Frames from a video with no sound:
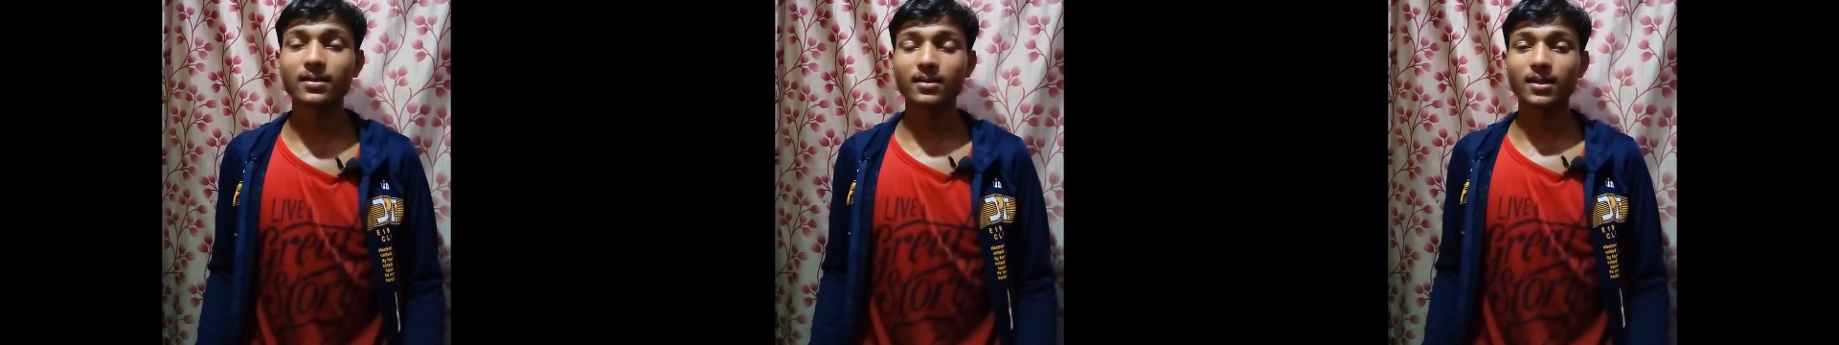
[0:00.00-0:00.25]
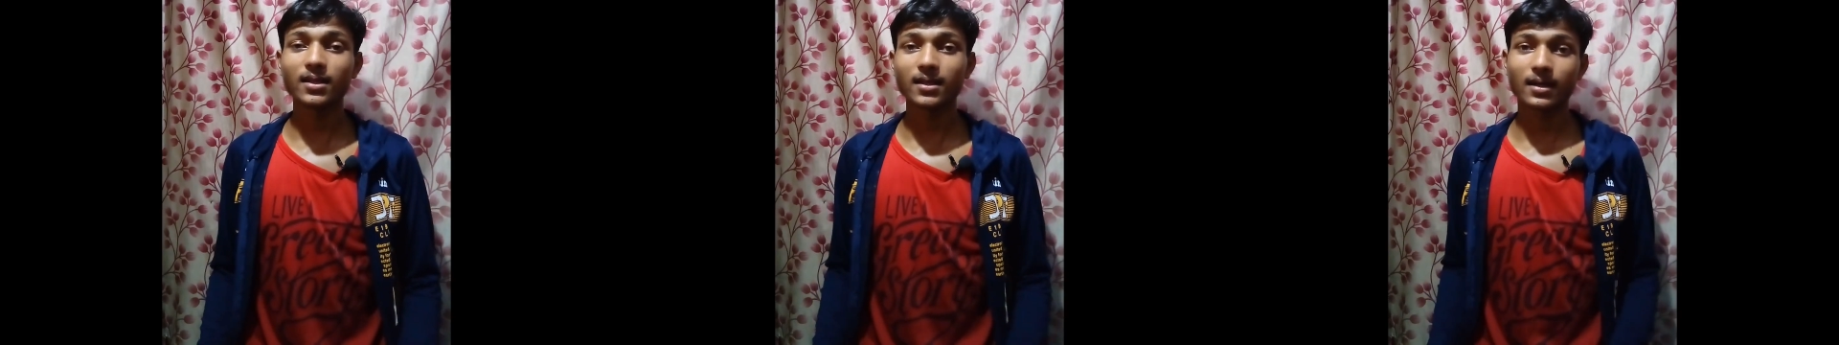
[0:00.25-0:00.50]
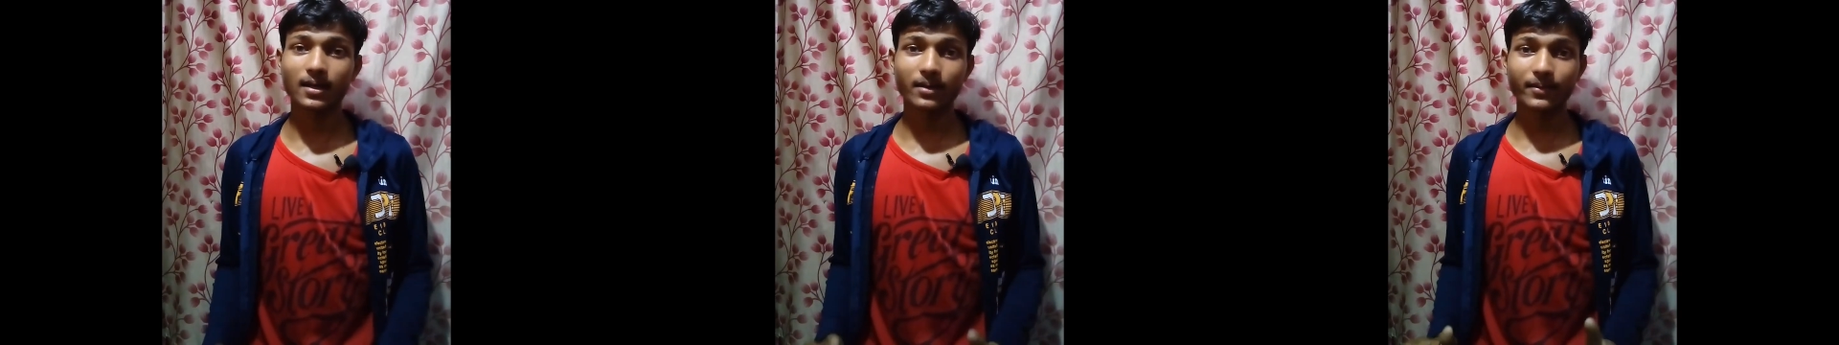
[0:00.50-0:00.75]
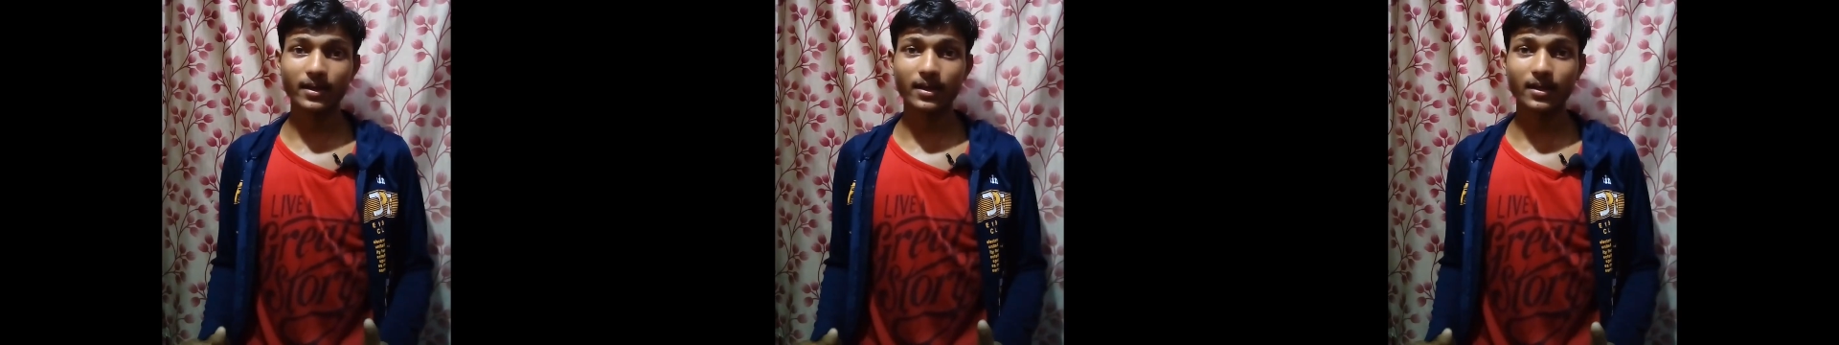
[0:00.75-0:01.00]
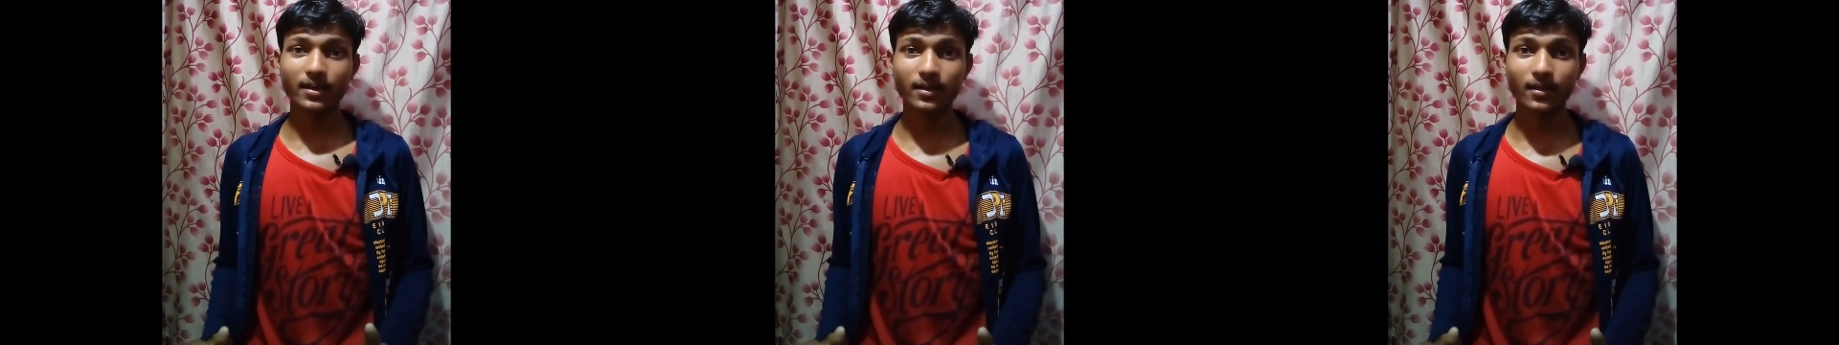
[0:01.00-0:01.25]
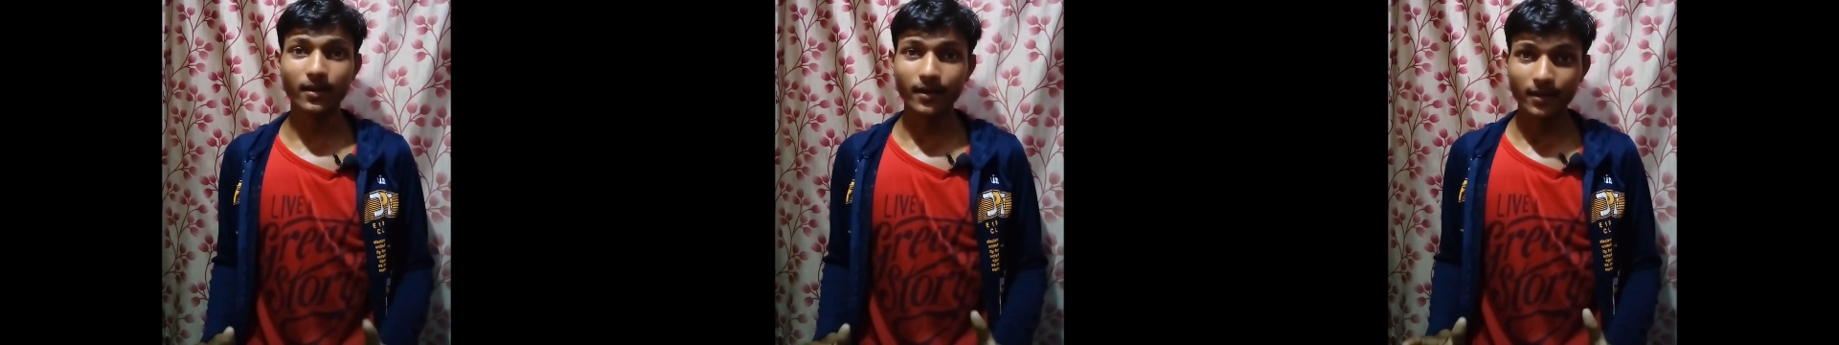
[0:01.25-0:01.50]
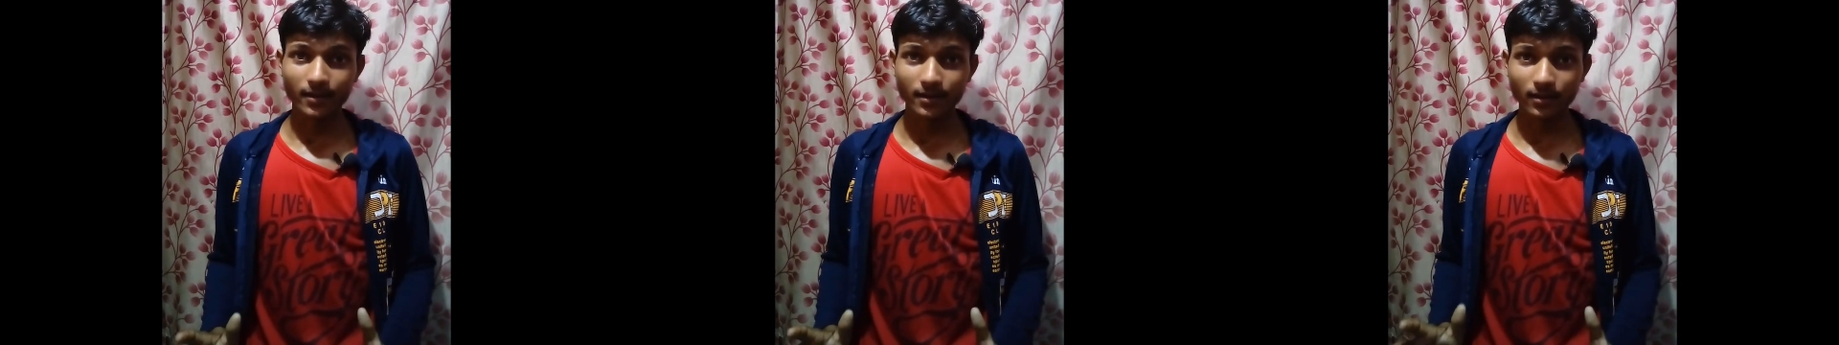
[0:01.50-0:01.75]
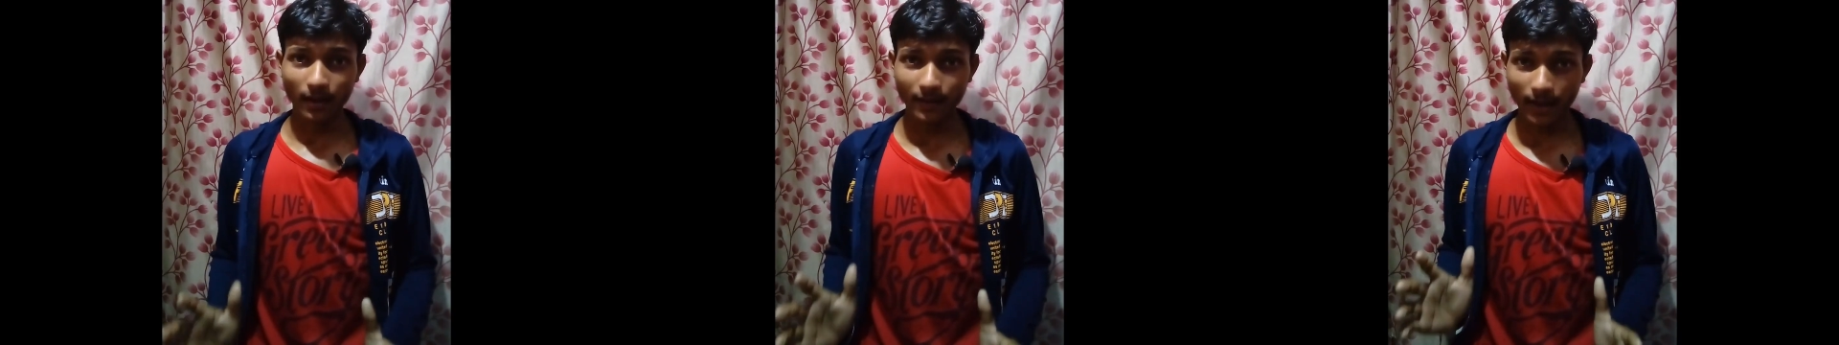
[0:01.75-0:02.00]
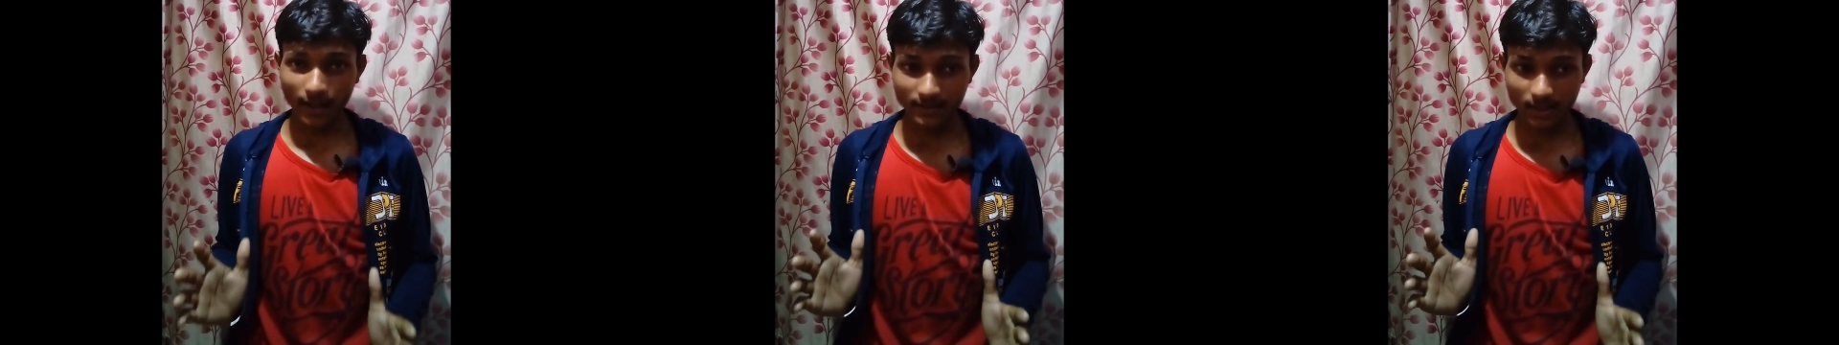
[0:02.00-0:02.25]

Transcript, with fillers: नहीं करने वाले हैं आज